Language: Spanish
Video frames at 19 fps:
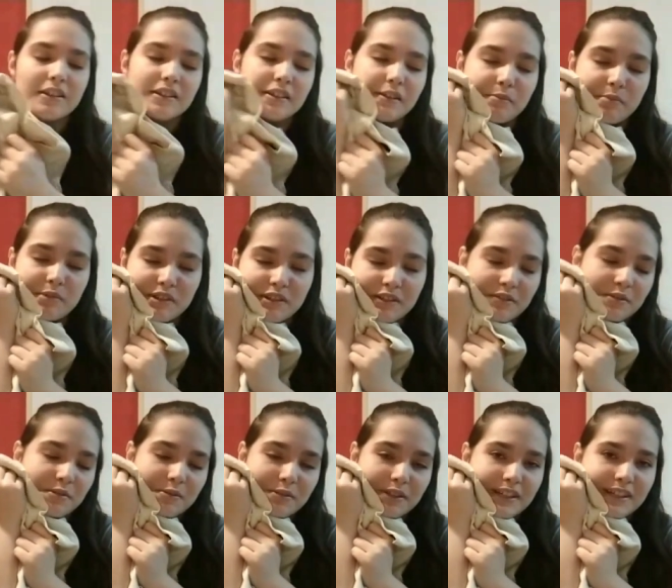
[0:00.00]
de esta
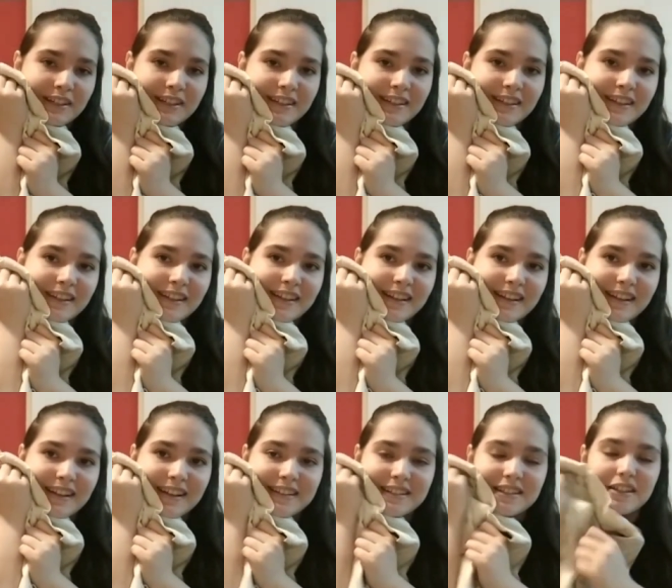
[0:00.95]
preciosura,
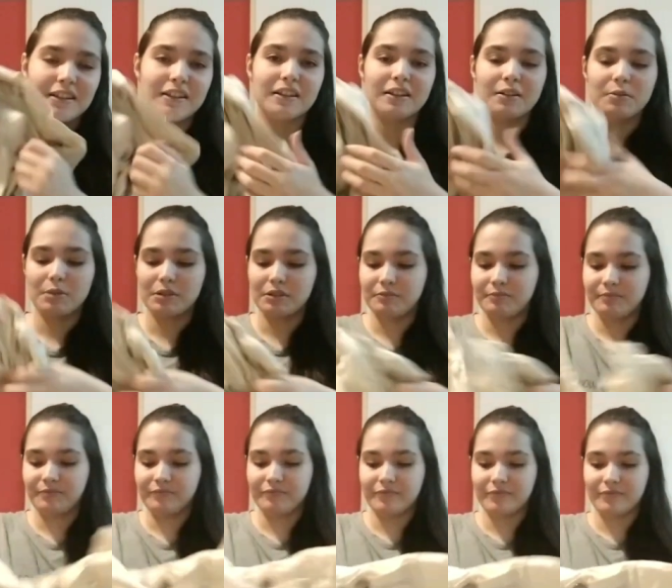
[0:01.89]
así que bueno,
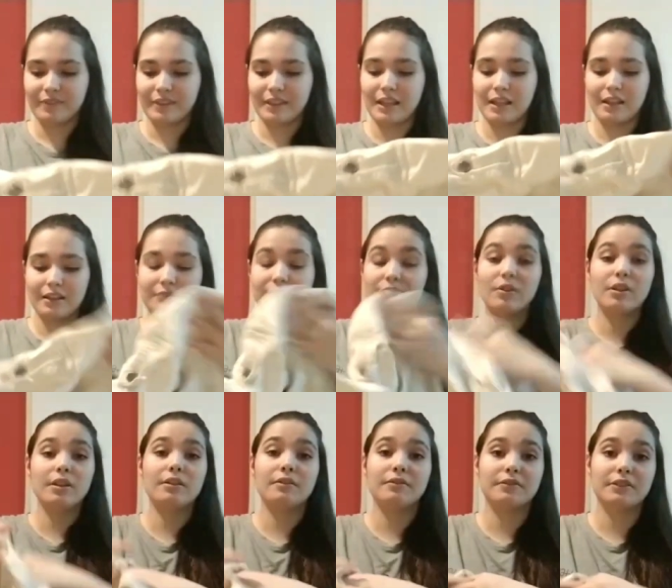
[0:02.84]
nada, no hay
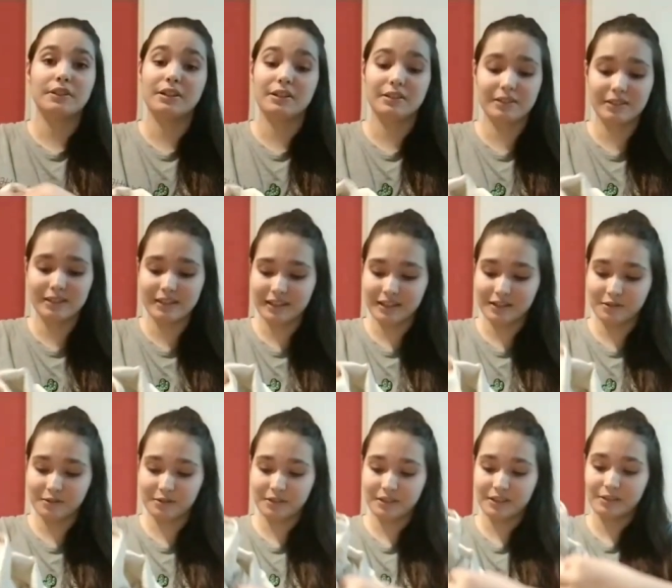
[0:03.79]
que aferrarse las
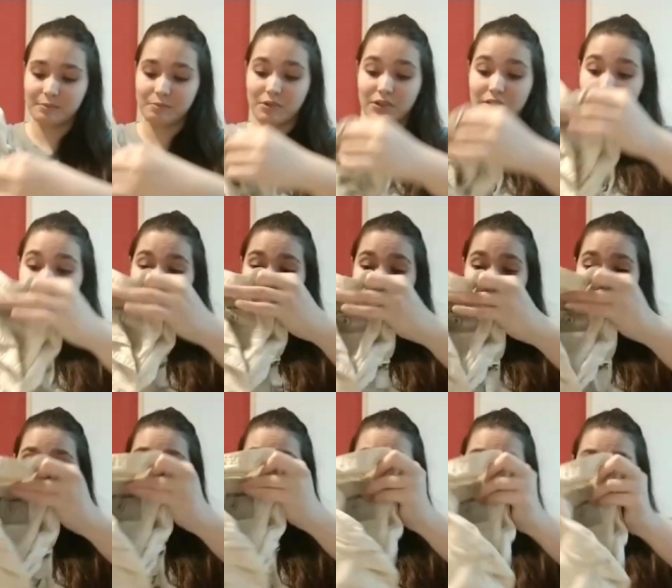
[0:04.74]
cosas porque no está
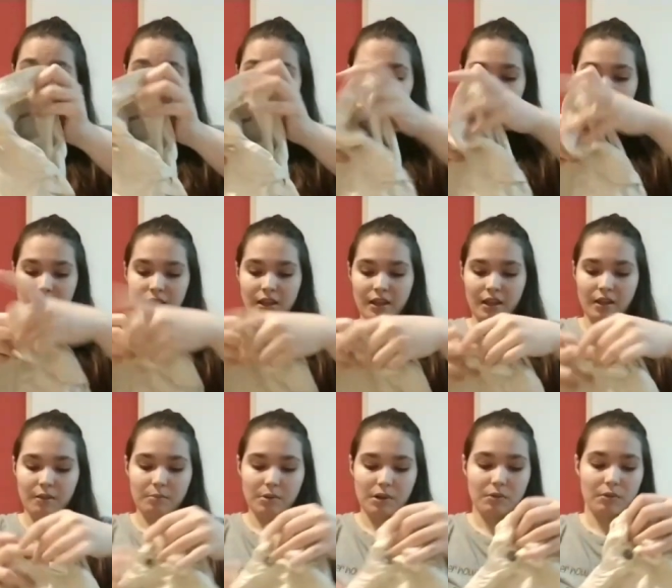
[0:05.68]
bueno,
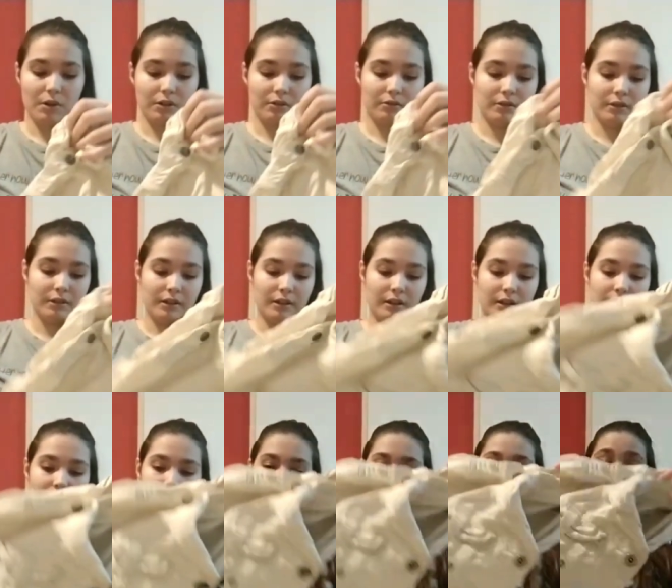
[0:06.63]
pero bueno,
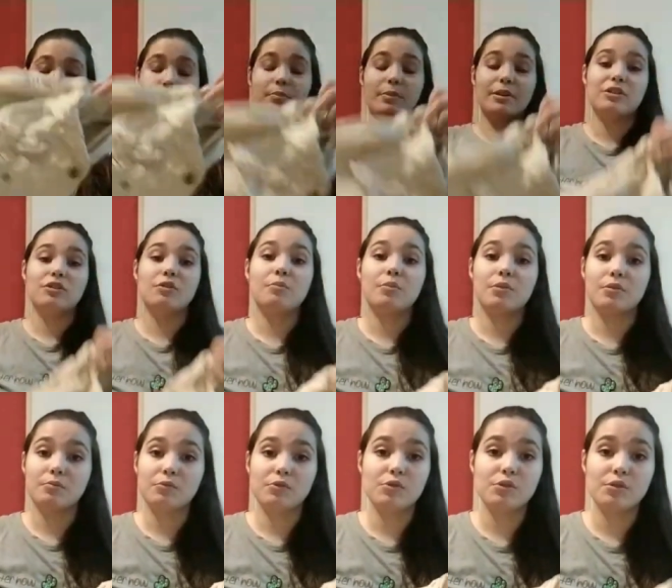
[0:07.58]
eh, me acompañó por
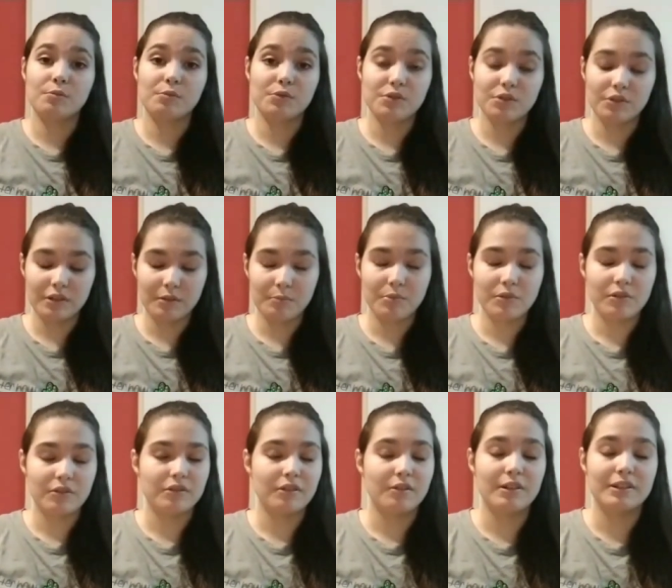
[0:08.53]
mucho, mucho tiempo,
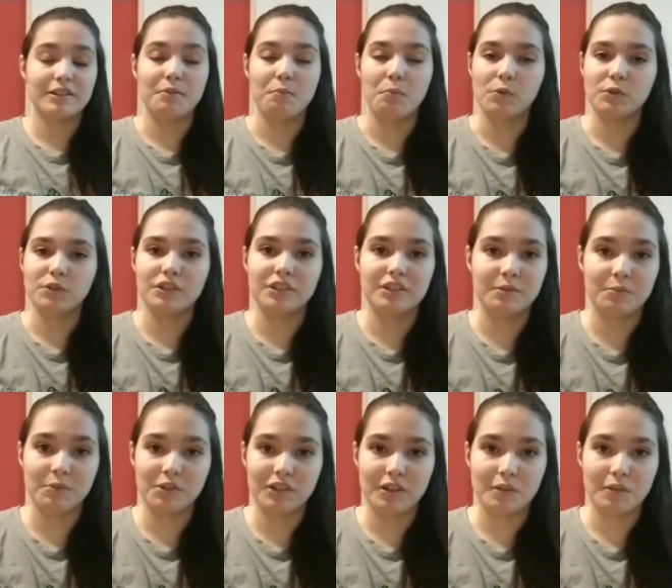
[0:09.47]
lo tengo hace muchísimo